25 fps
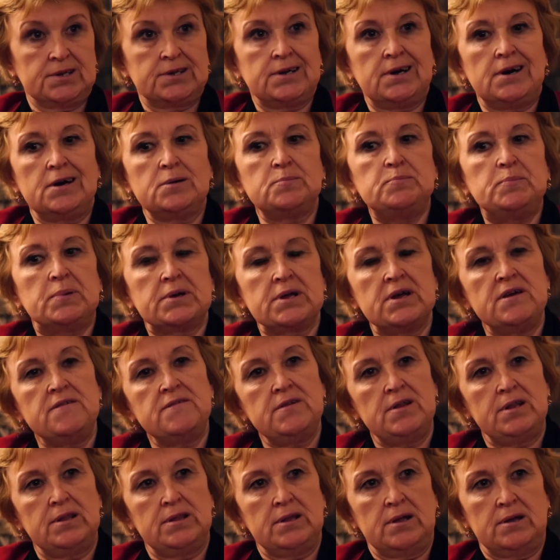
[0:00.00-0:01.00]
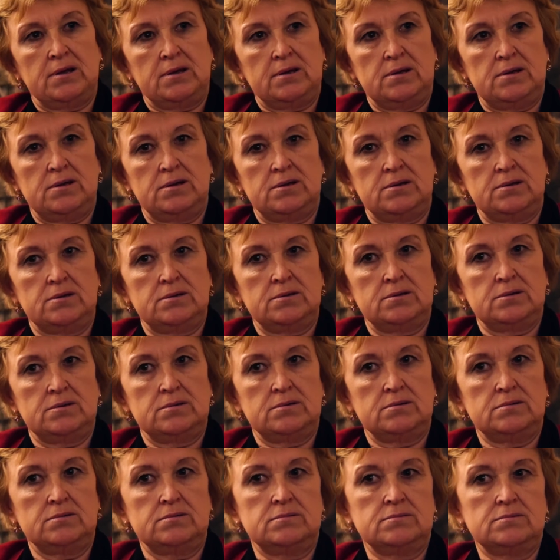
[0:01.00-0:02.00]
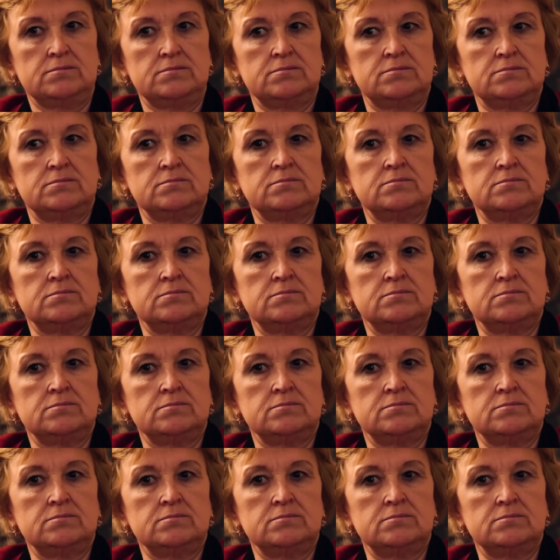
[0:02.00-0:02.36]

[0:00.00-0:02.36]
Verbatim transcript: как правильно, а,